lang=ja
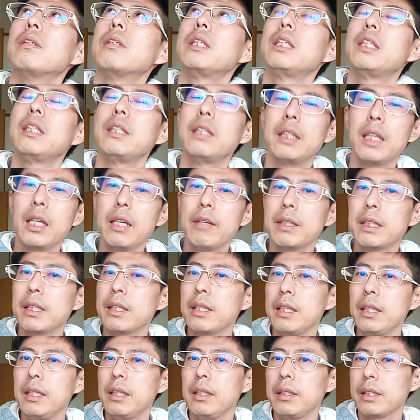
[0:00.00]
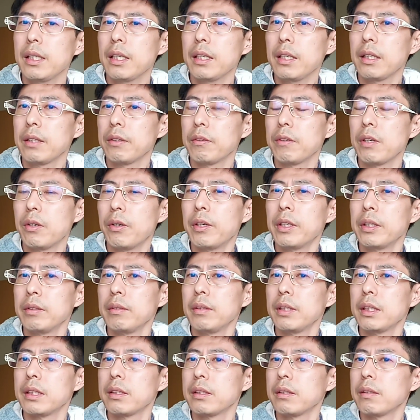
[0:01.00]
試合は先にサッカーの方が終わ
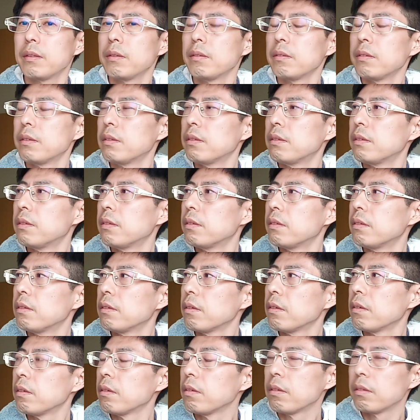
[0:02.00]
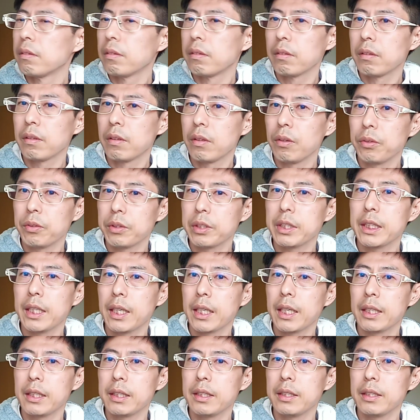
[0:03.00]
るんですよ。今日の
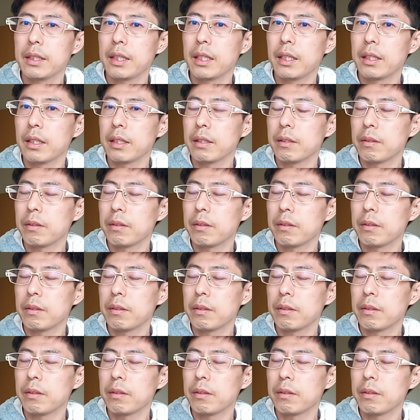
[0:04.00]
試合開始時間